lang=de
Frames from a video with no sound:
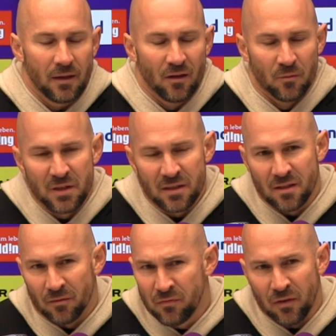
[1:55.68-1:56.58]
Ich habe es jetzt
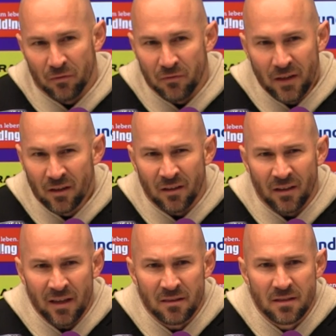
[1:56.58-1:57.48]
auf, auf Video noch
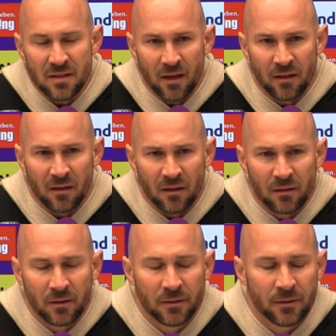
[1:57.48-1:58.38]
nicht gesehen. Äh,
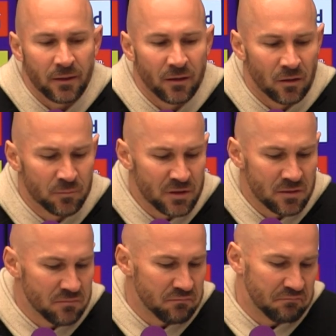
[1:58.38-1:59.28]
ich habe
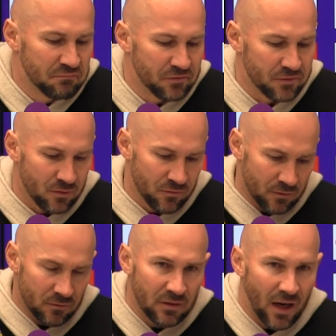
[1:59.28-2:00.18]
es da
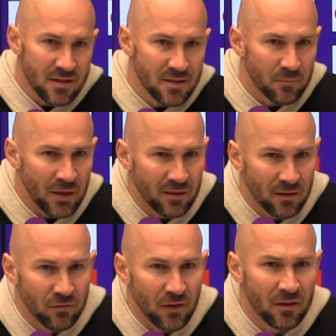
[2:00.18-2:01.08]
von 30 Meter
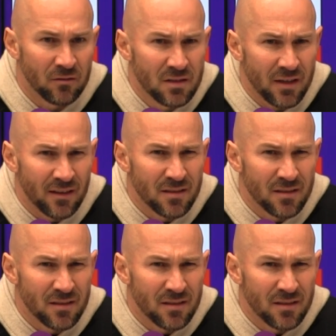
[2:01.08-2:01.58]
Entfernung gesehen.